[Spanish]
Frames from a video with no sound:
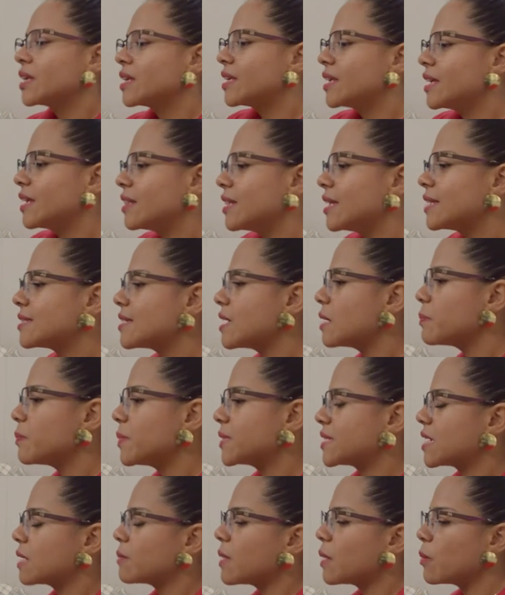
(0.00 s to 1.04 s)
hemos
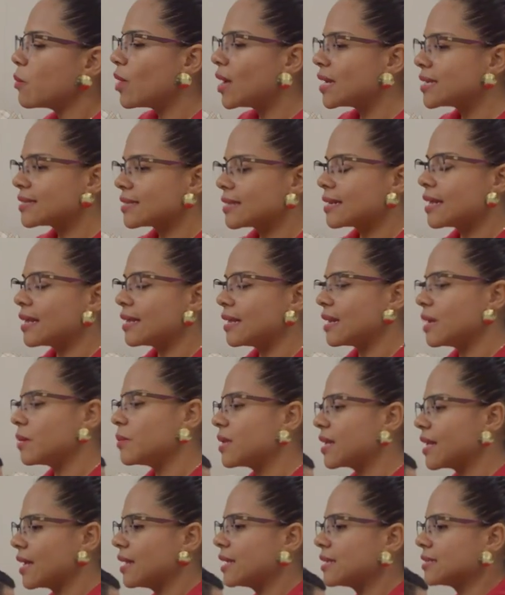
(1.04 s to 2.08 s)
construido con ellos.
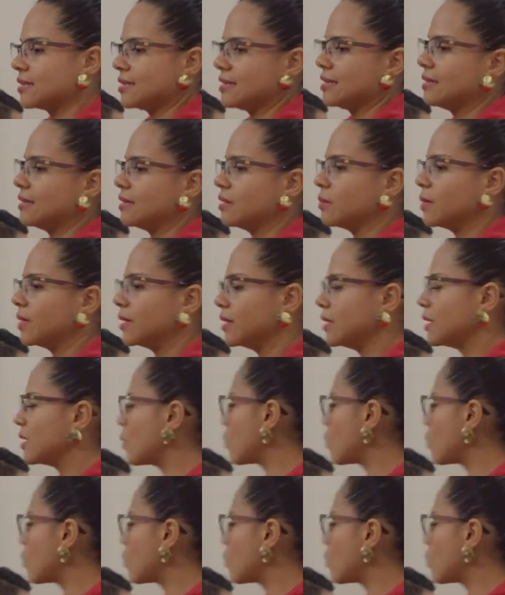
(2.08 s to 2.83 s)
El hecho de que un